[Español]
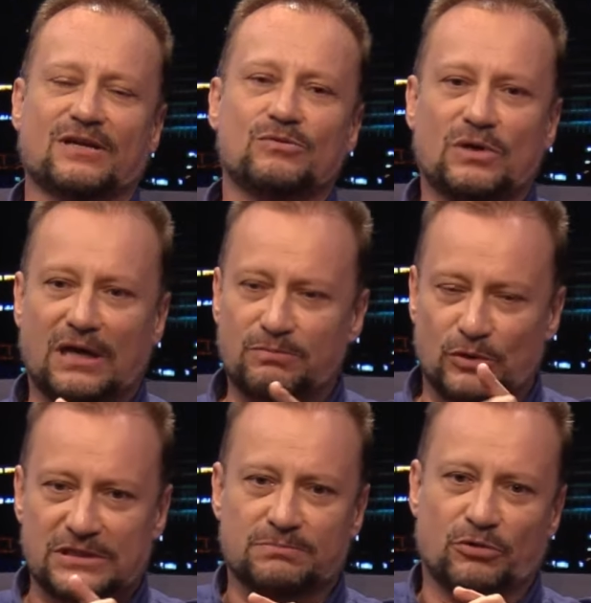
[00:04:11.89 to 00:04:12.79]
lugar
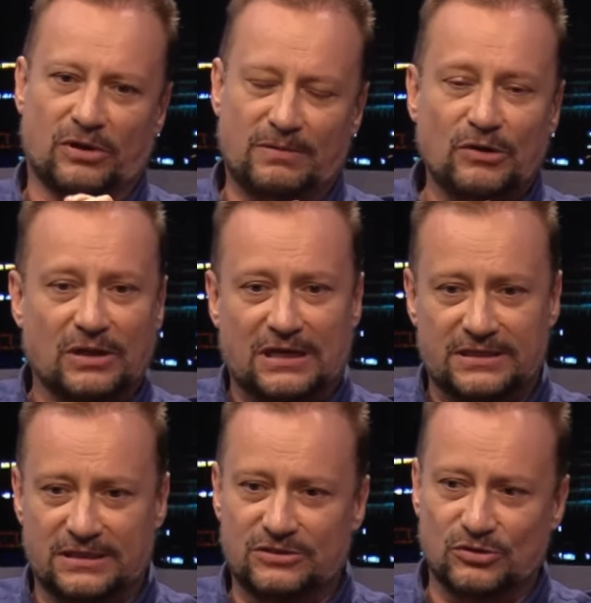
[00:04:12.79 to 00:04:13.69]
por, debajo de las
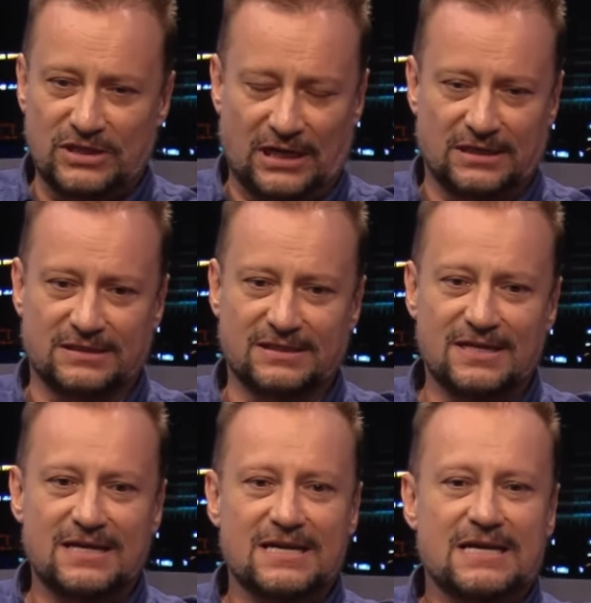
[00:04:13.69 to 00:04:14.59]
redes sociales.
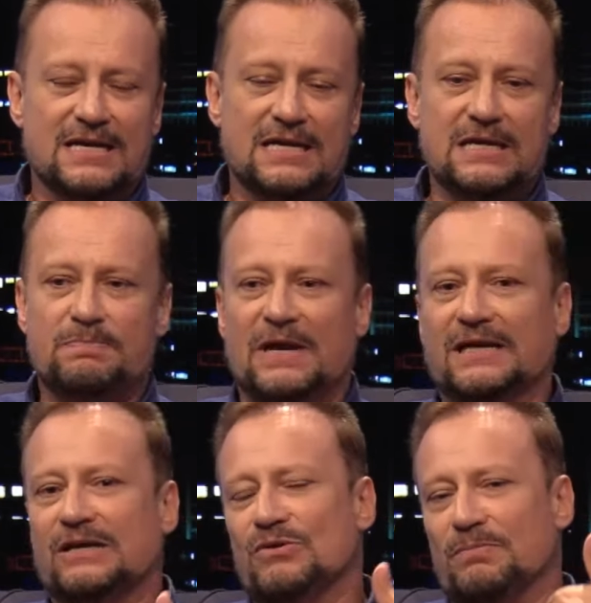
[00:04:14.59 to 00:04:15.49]
Y
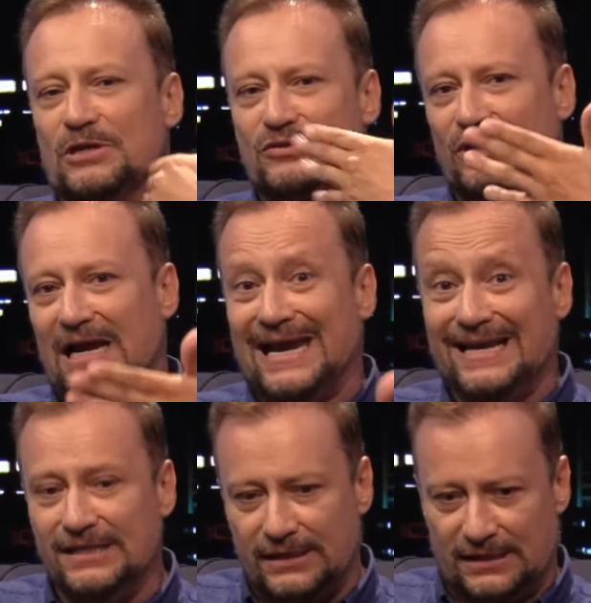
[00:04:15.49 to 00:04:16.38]
para que una persona
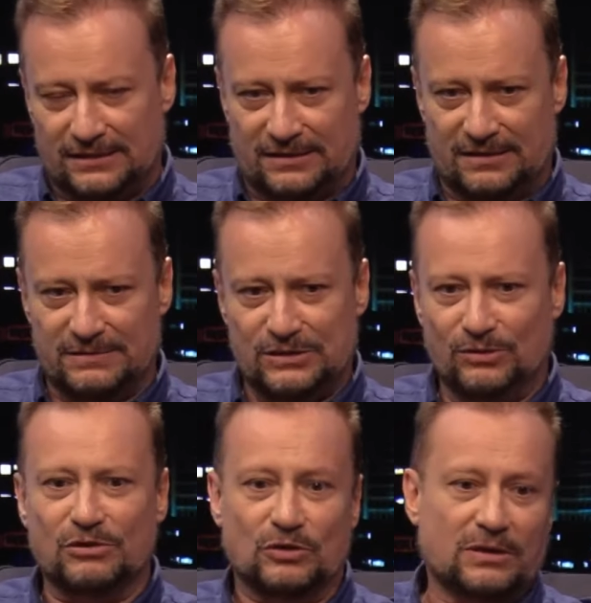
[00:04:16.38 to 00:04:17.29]
entre a la
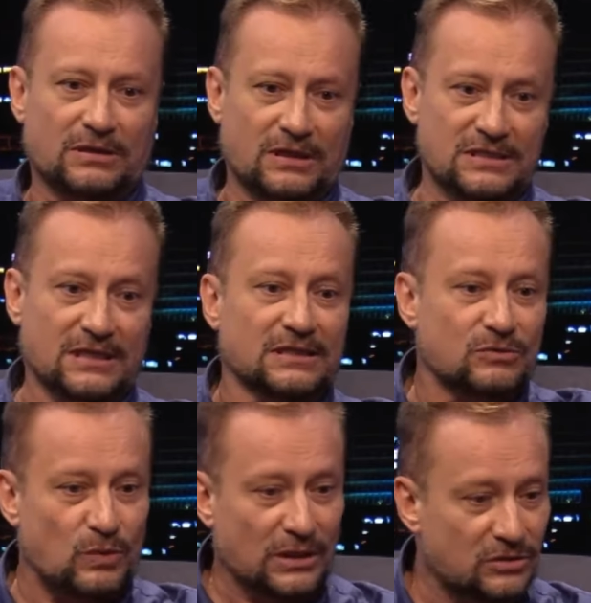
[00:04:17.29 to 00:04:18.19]
televisión, lo que te dicen es
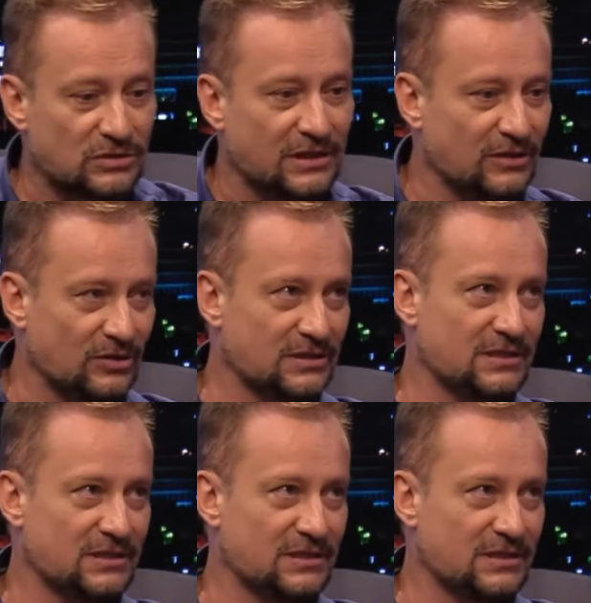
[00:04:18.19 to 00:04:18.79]
cuántos seguidores